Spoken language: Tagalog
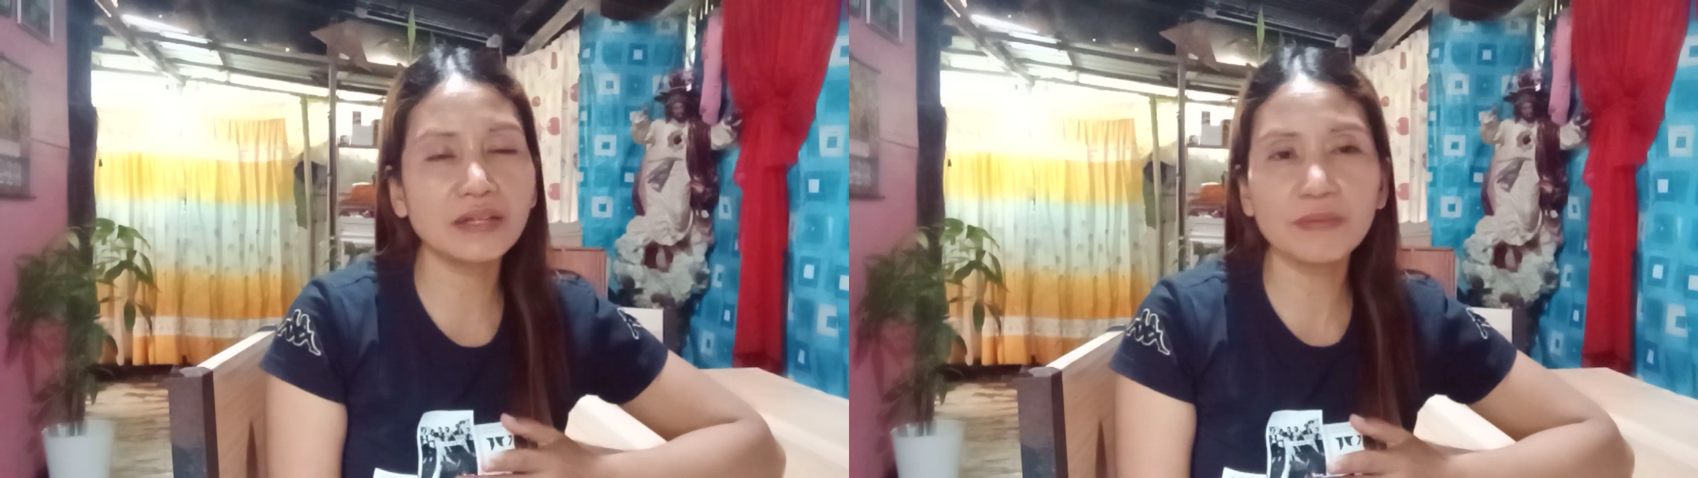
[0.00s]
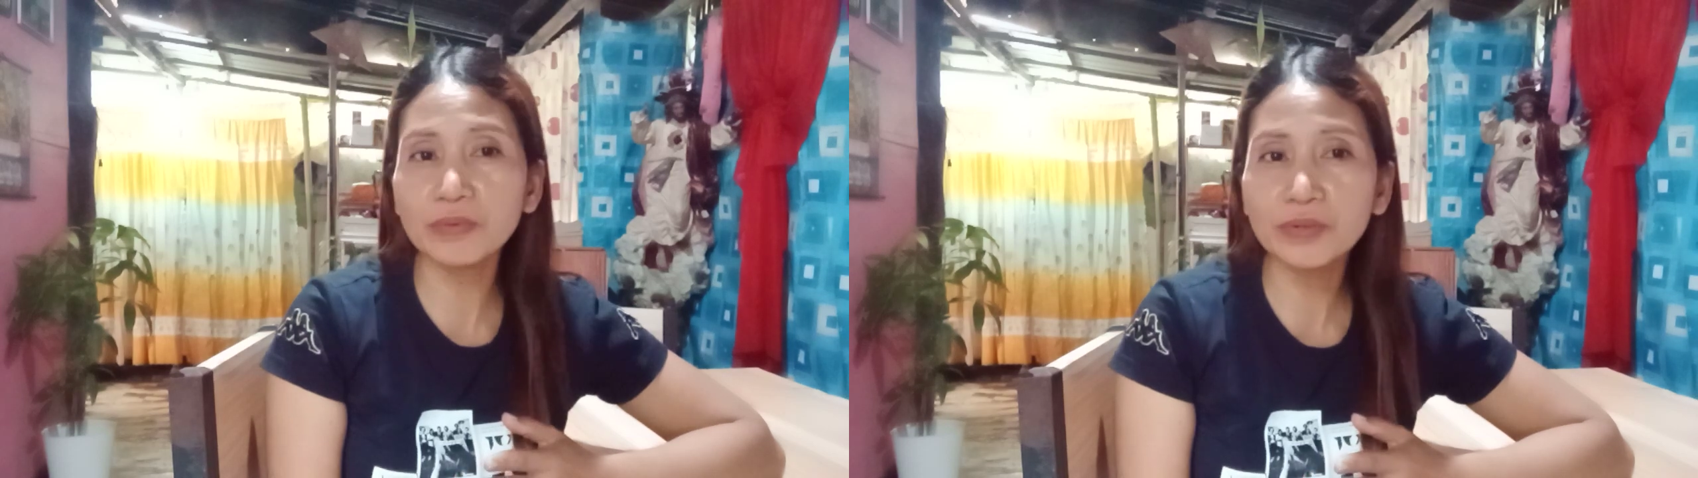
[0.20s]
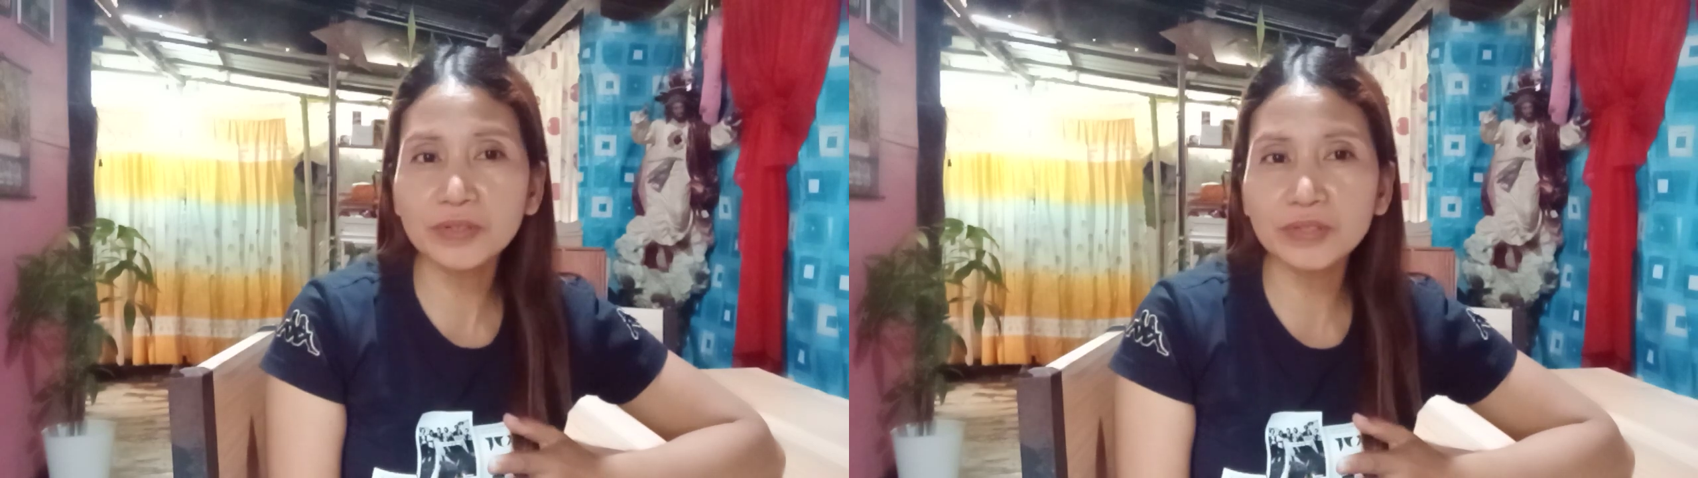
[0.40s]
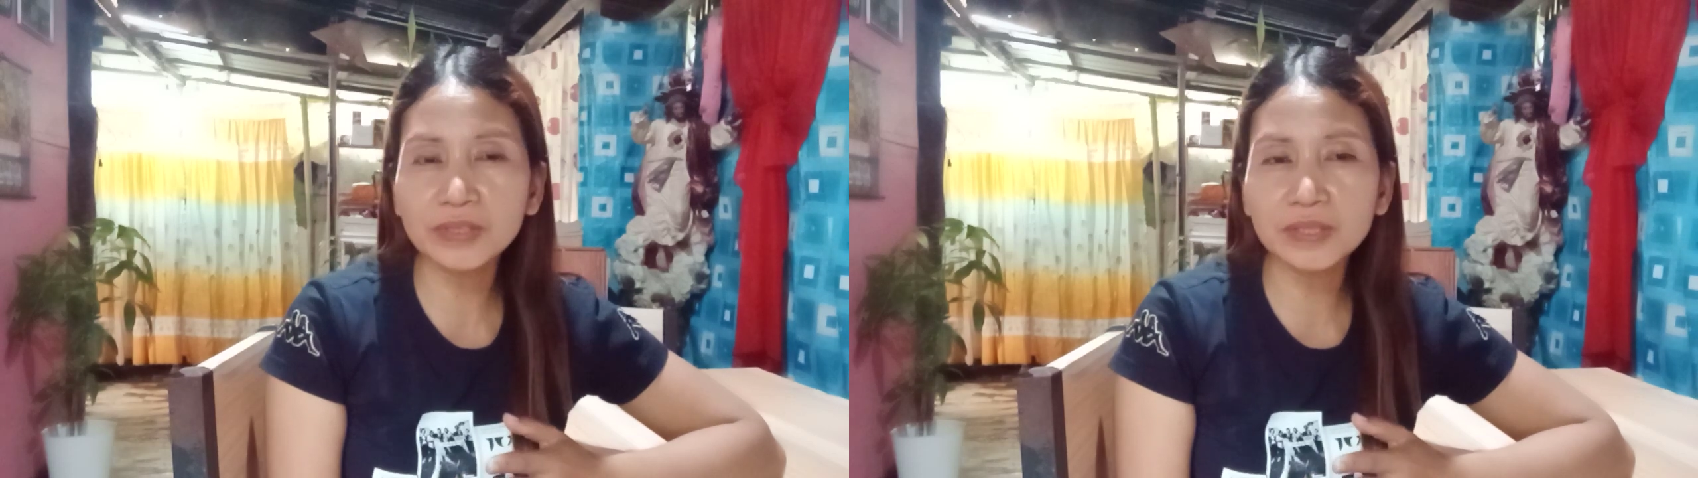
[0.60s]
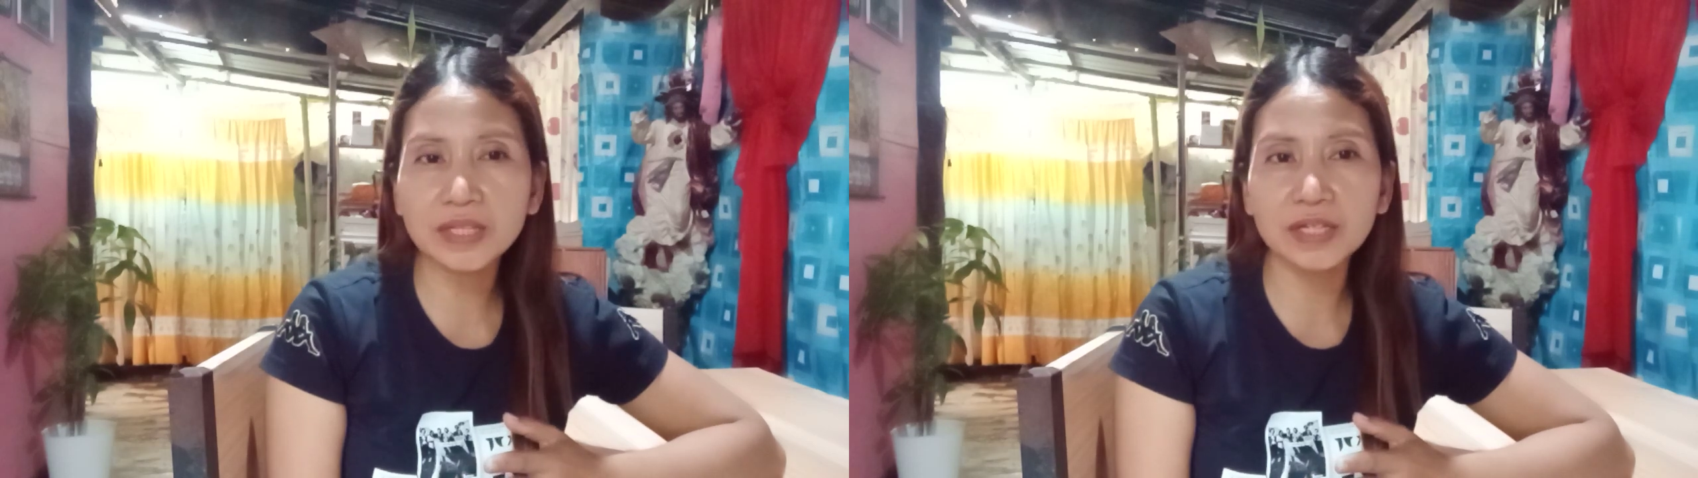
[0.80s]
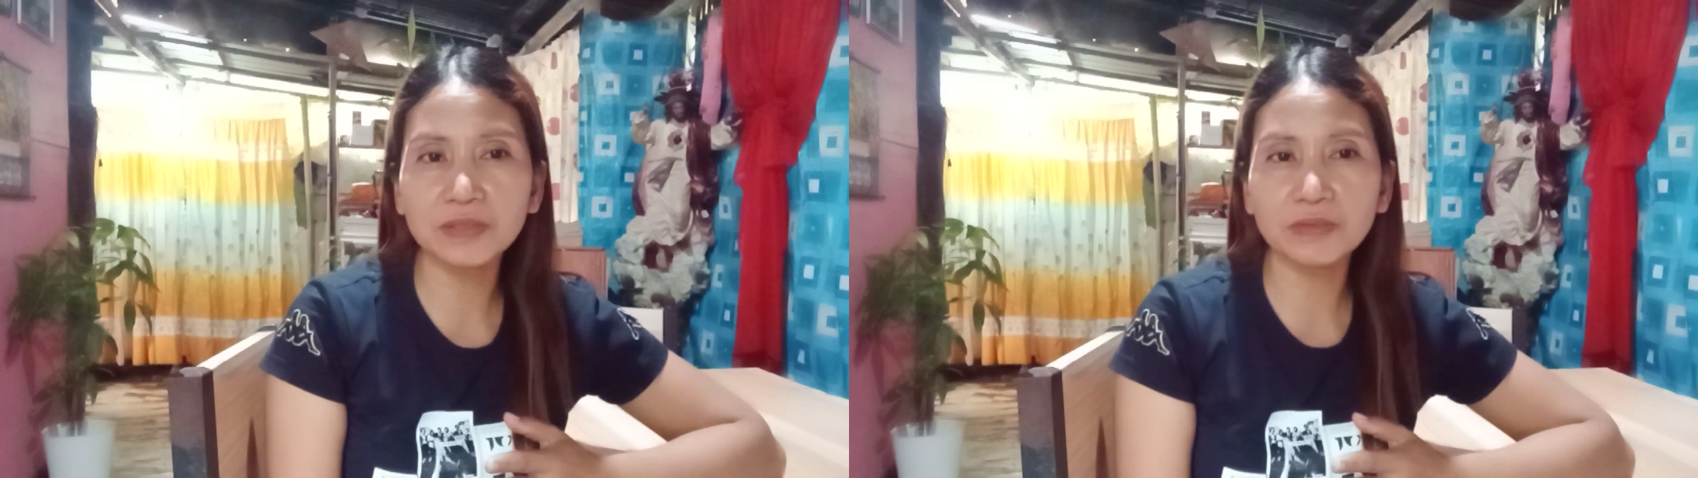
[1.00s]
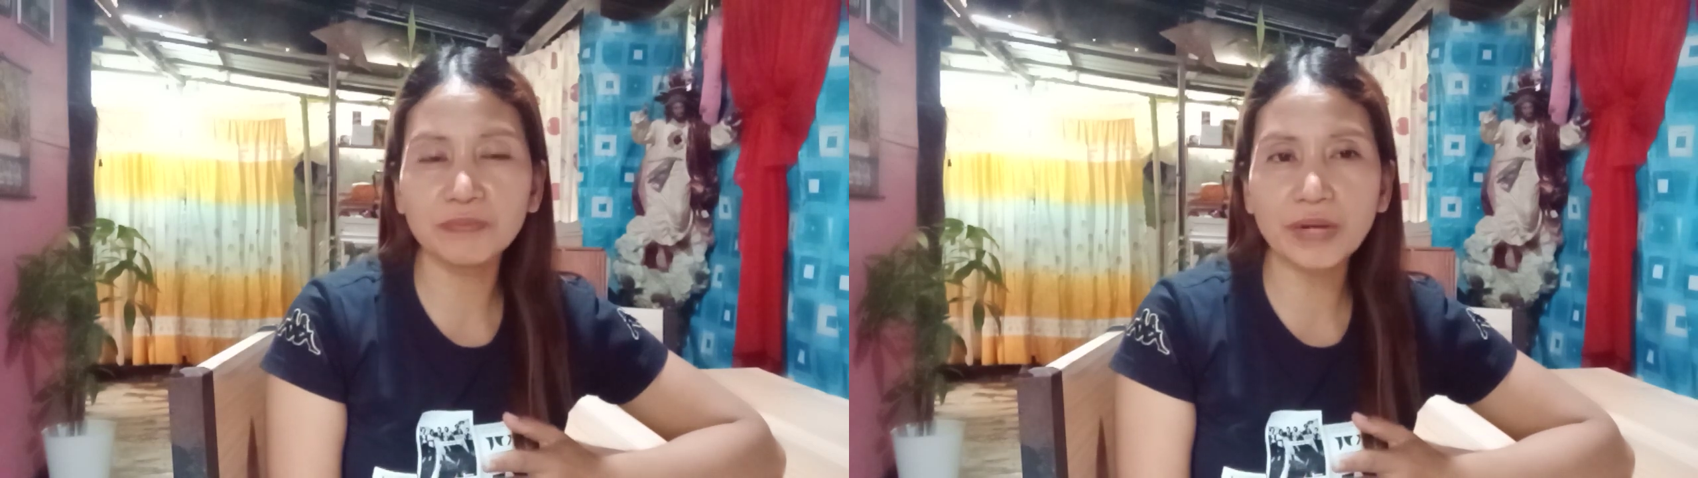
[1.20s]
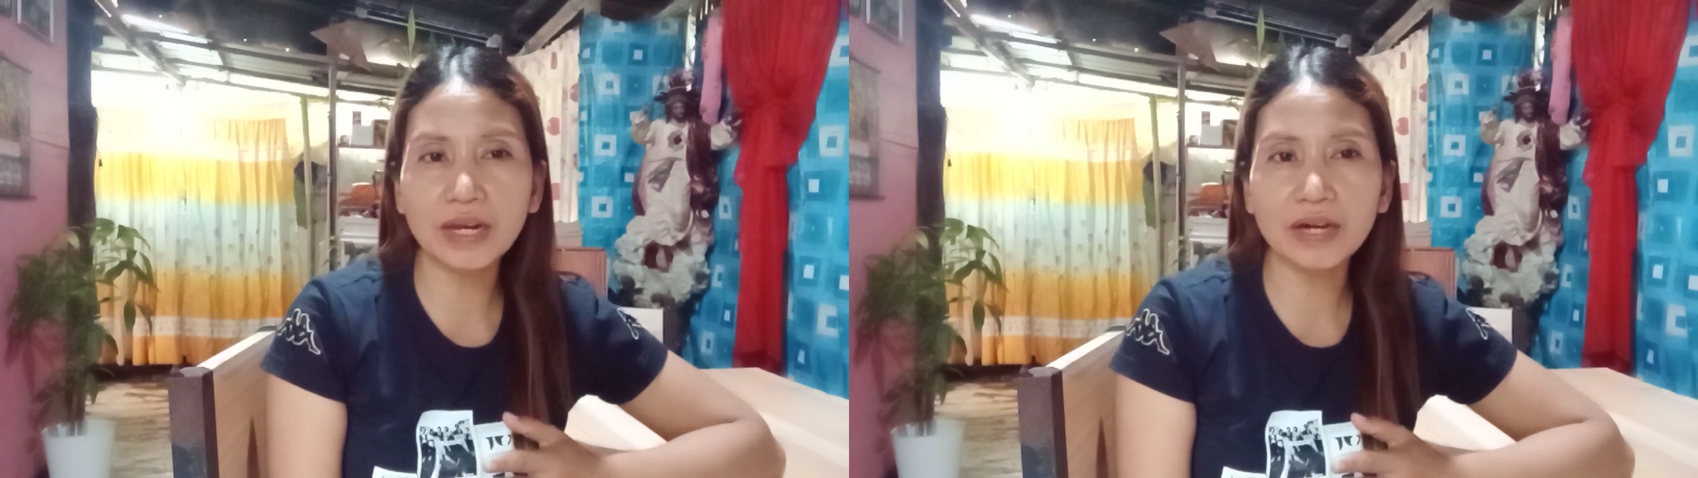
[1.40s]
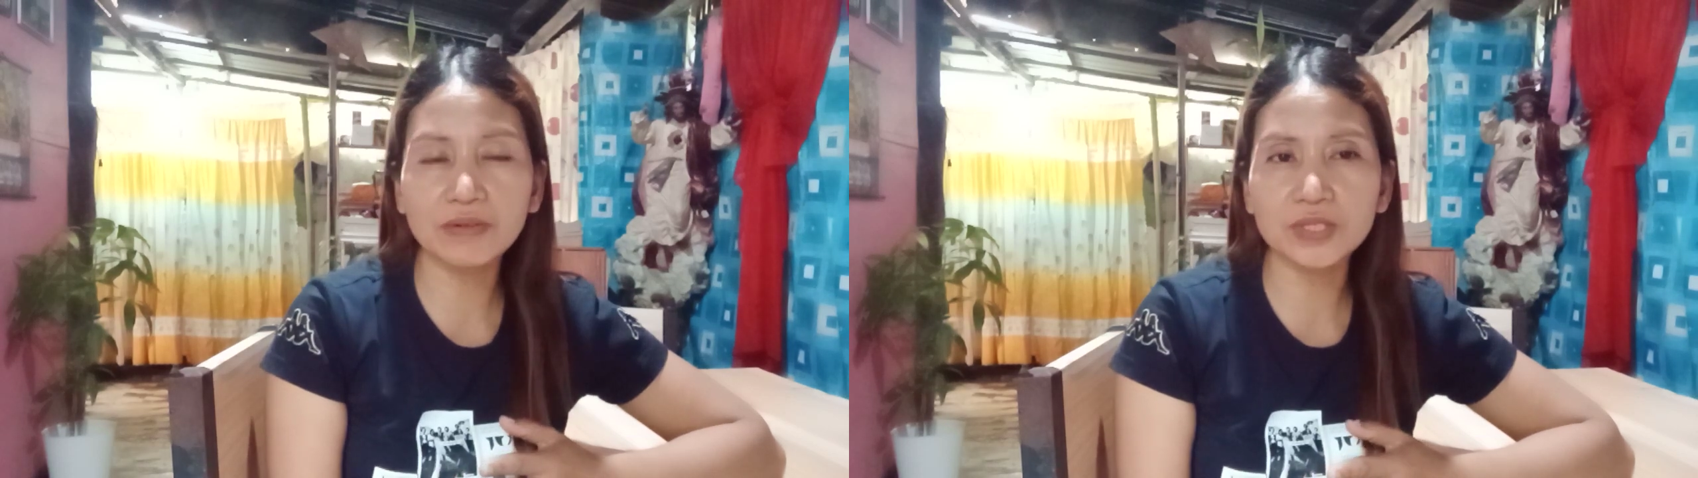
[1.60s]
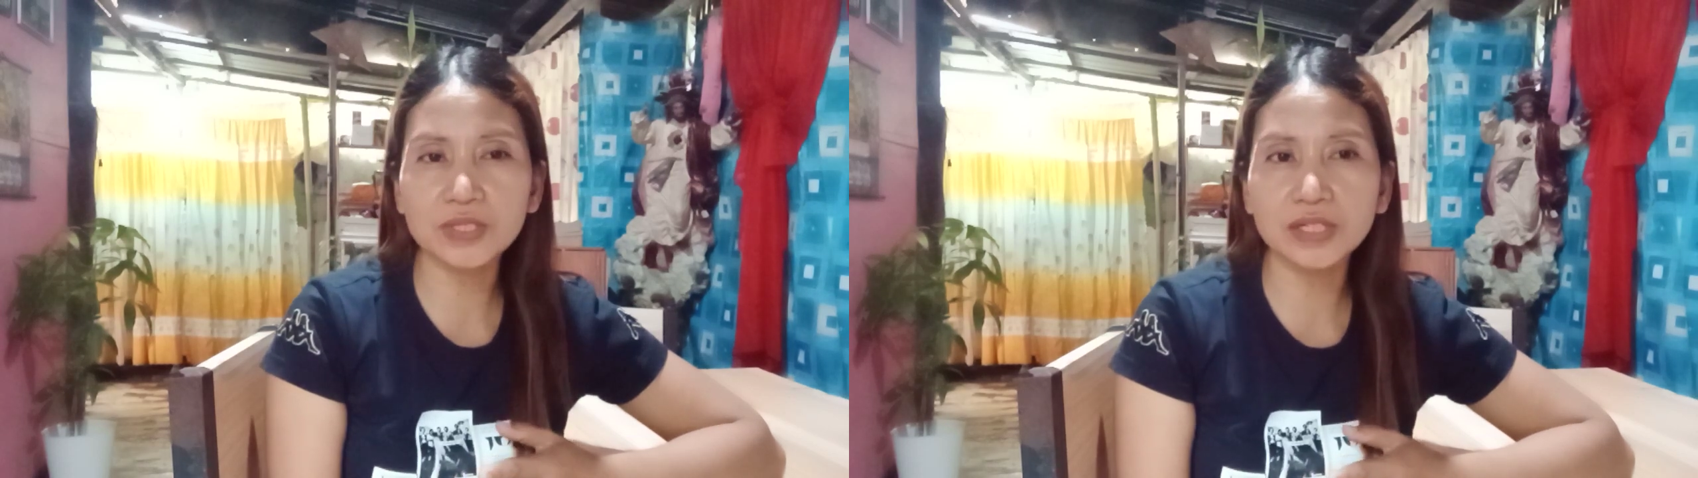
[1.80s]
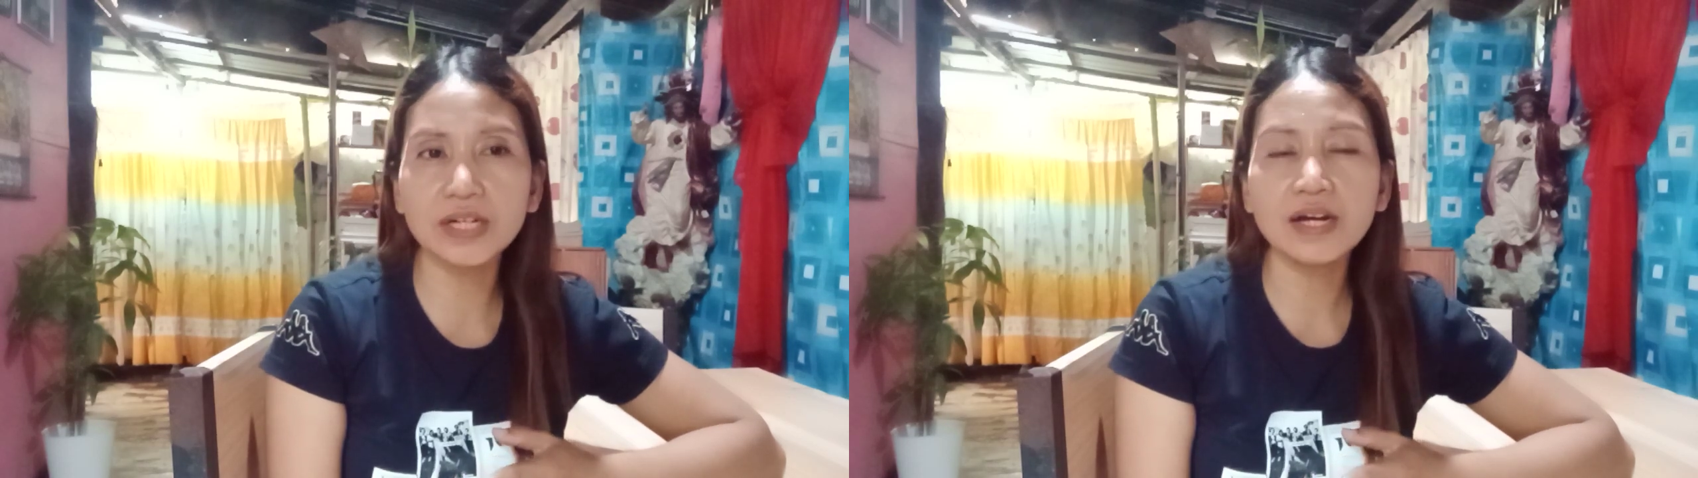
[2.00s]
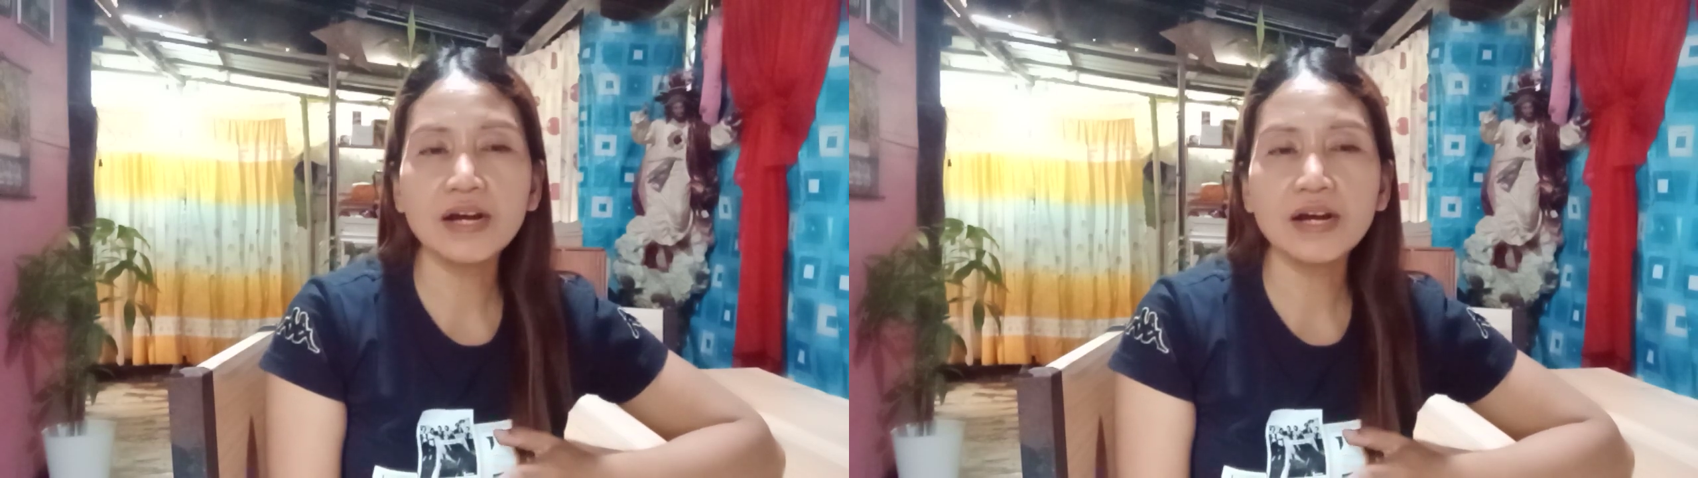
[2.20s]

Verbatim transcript: nabunot sa inyong palaro, sir.